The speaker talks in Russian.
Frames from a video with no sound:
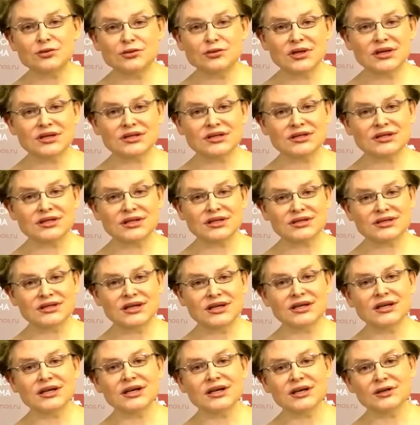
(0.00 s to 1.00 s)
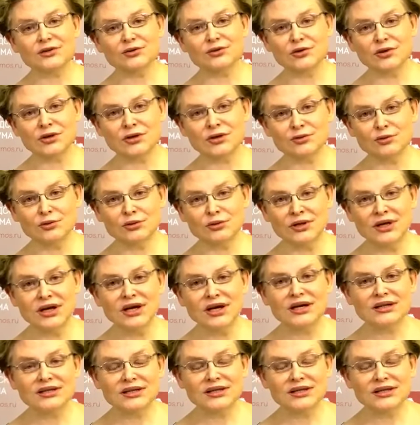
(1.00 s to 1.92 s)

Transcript: государственных денег, которые идут